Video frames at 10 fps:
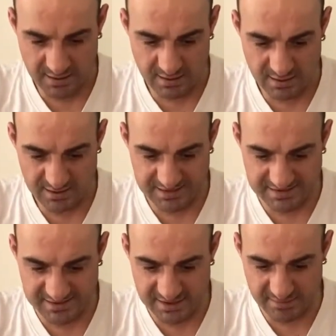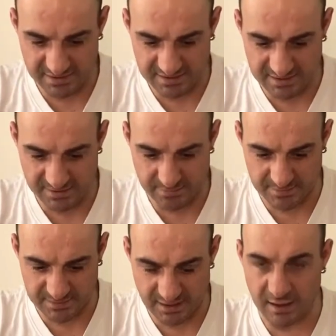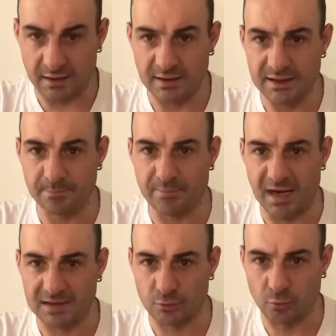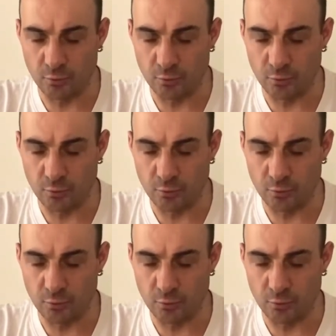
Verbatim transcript: Esse tema teve tal impacto